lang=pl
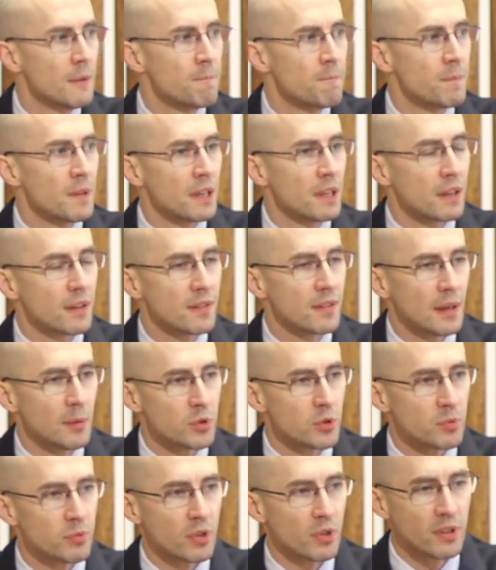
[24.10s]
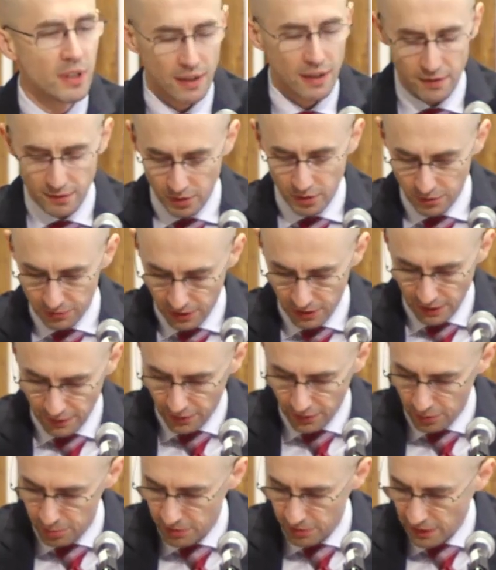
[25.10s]
E, chcemy, żeby te
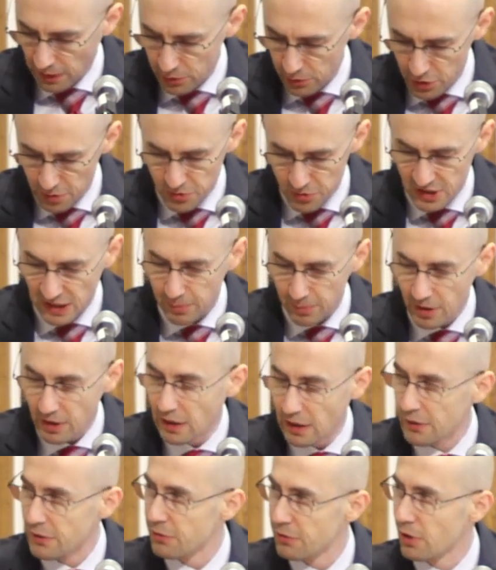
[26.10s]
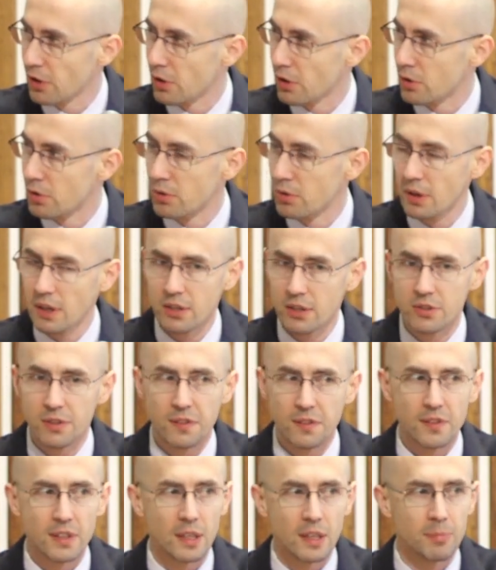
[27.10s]
konferencje odbywały się przynajmniej raz w roku. Każda
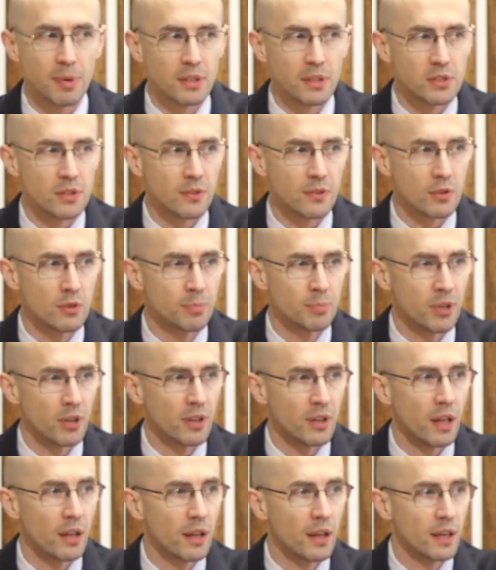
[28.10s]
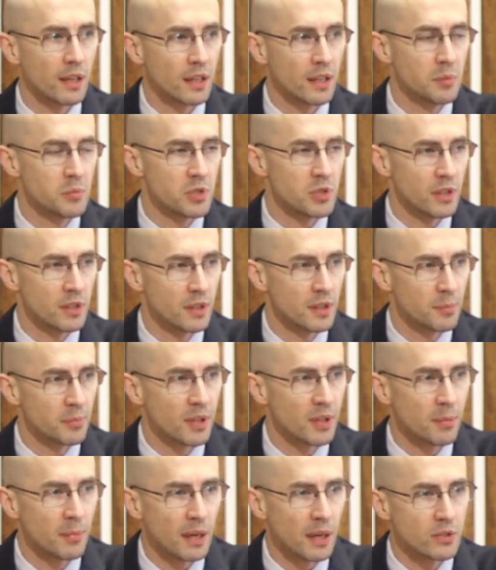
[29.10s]
z nich będzie skupiona na jakimś innym
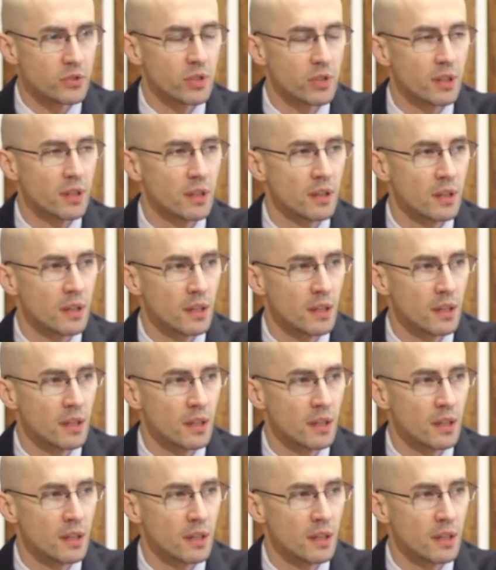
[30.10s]
temacie.